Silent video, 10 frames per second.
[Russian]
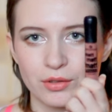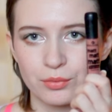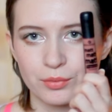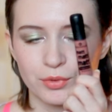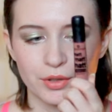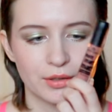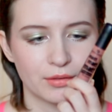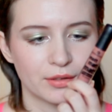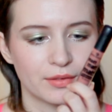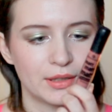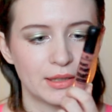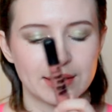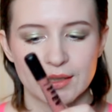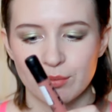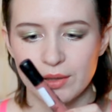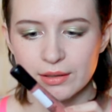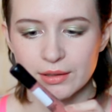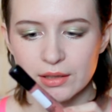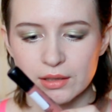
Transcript: Я думаю, многие из вас видели такие блески.